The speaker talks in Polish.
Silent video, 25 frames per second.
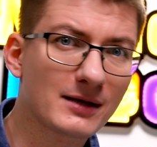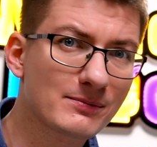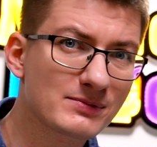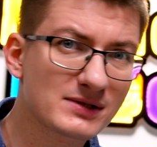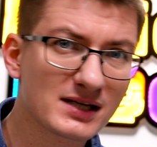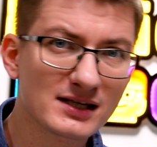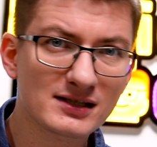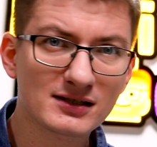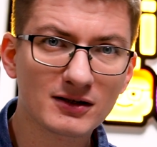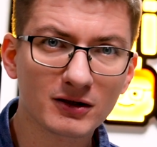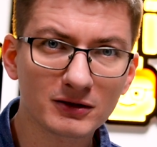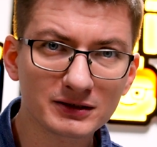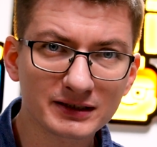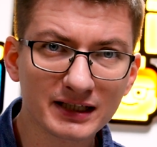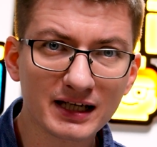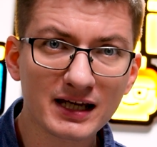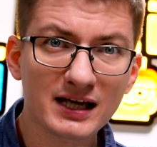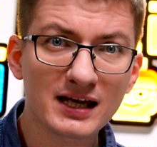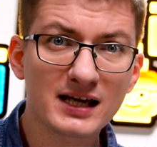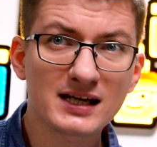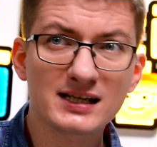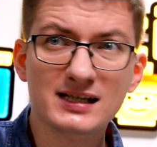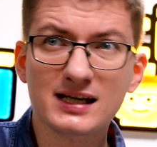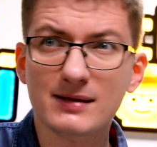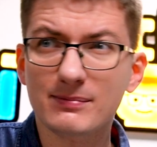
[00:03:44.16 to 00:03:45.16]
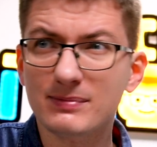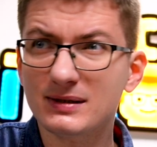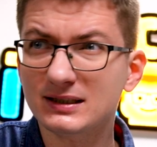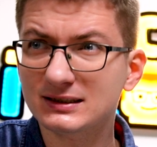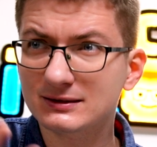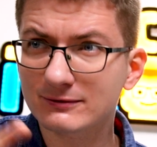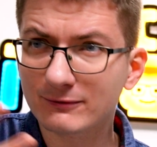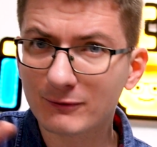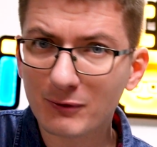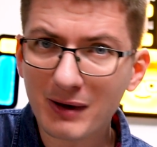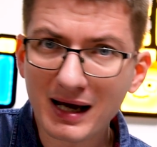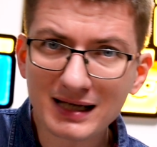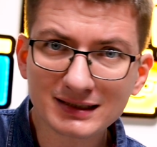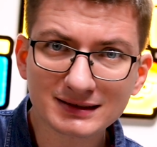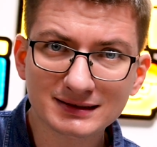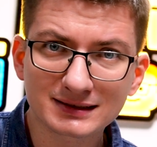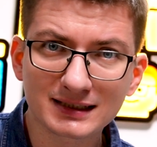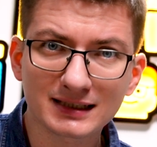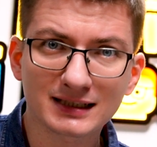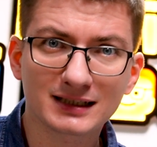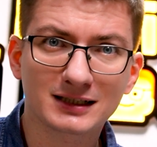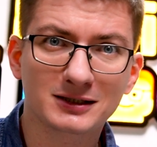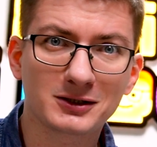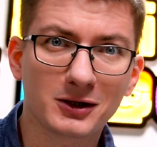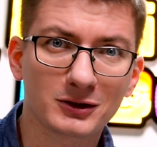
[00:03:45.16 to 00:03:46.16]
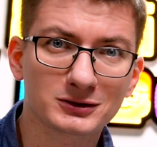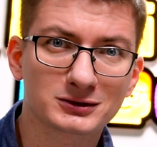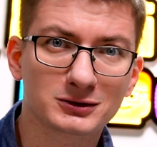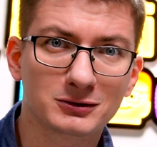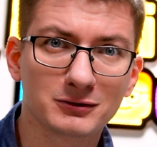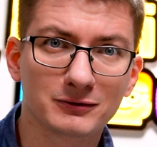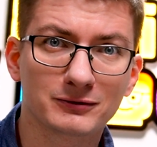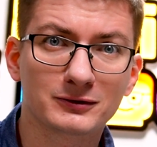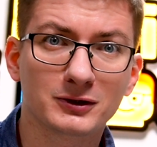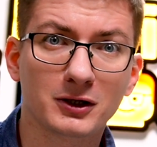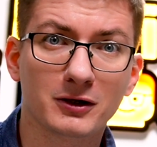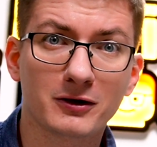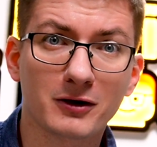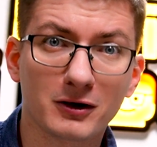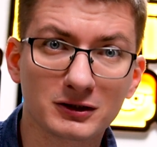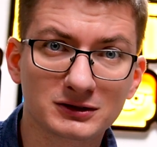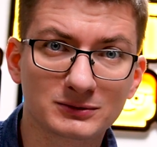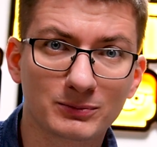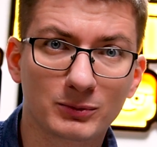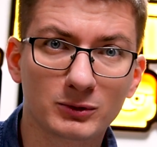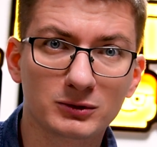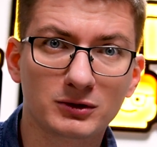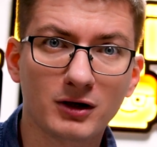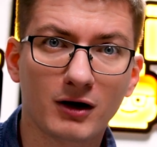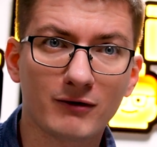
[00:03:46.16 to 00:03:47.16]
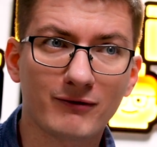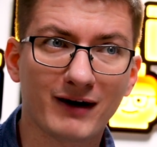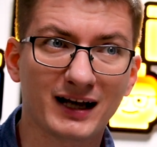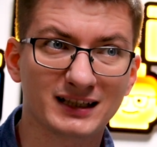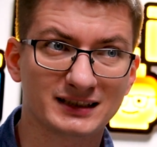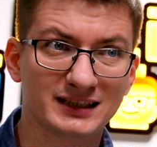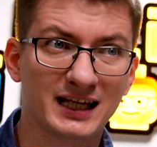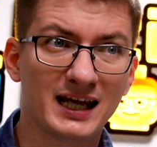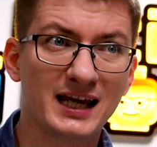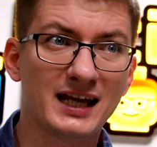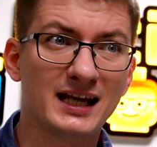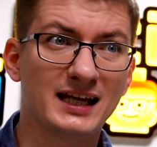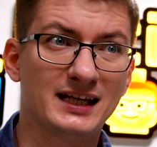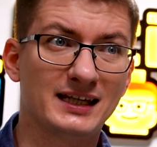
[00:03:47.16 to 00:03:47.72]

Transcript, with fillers: na przeszkodzie, żeby z własnych klocków to rozbudować.